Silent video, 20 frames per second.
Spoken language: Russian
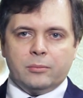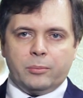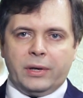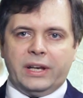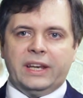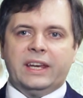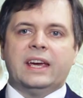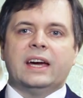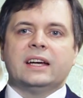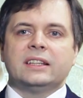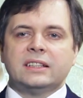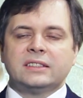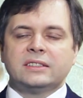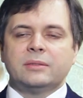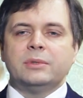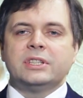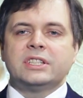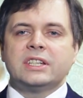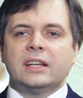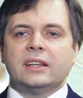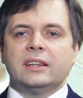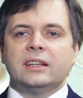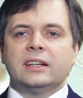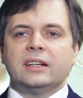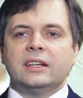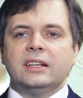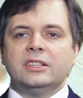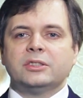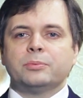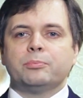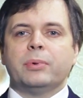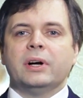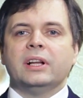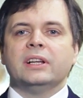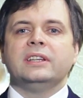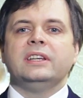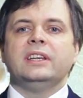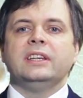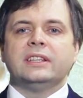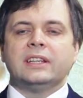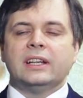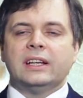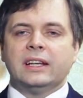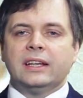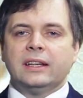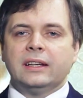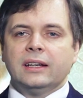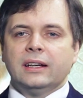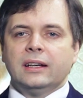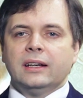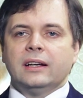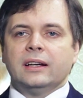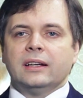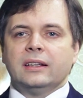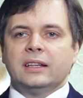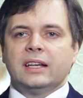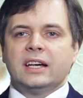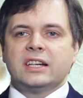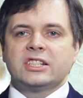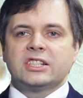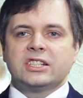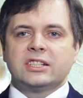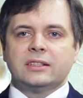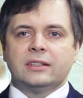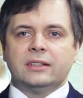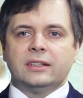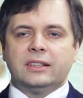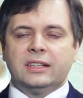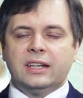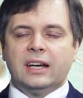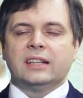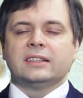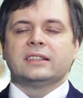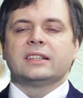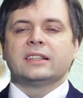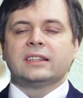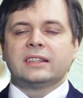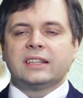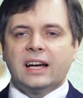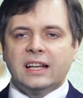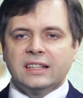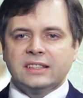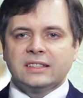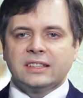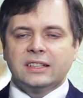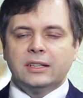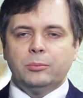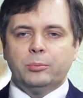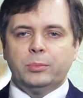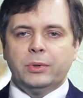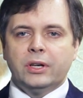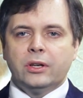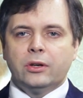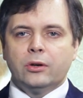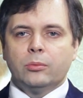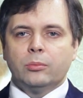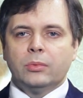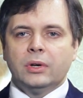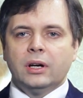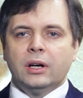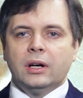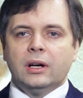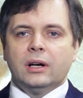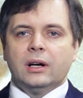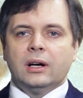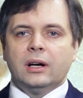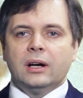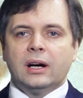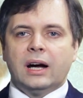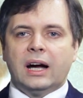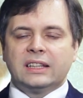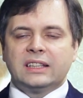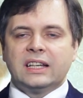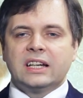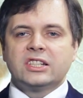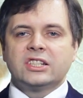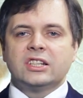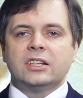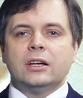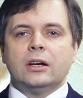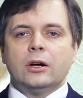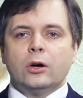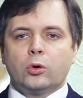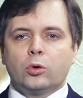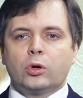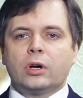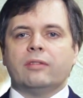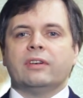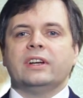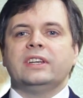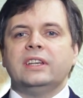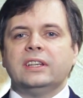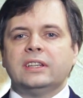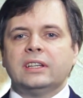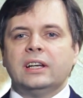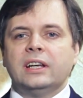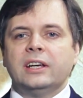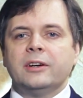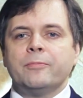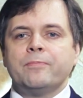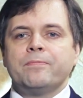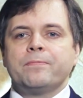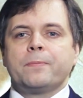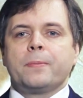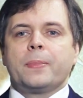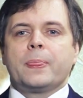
плеяда замечательных исполнителей, наш театр танца «Империум», а, а также руководители